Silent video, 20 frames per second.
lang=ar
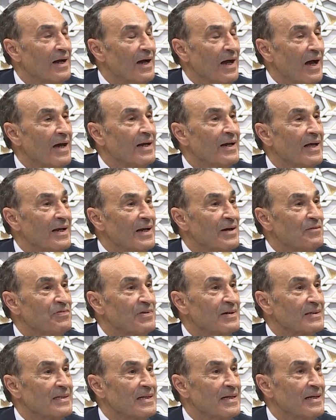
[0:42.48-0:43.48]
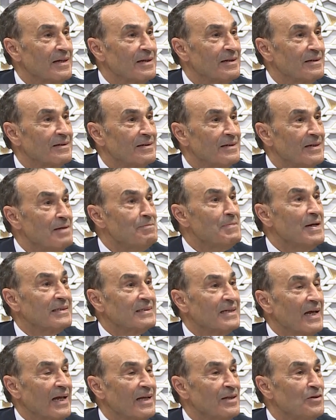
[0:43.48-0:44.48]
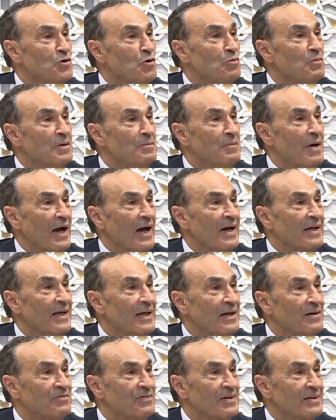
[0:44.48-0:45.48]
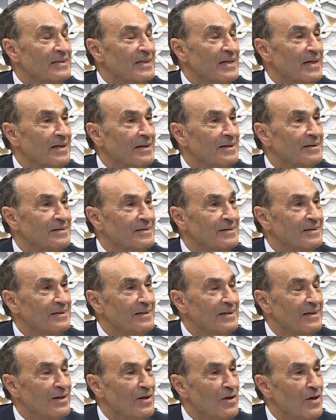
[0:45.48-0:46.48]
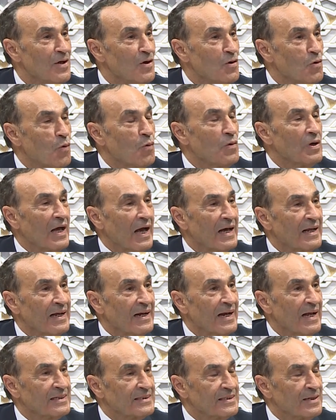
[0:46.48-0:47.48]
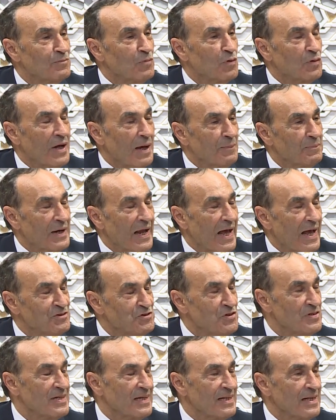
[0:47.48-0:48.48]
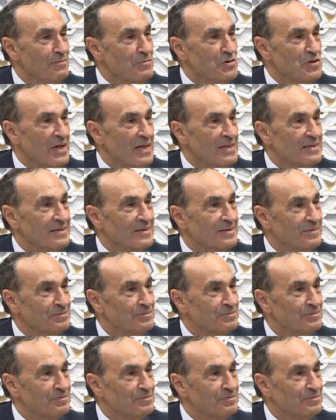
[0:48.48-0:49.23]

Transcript: قرارا فرديا لم أتخذ يوما ما قرارا فرديا كل القرارات تمر عبر أجهزة المجلس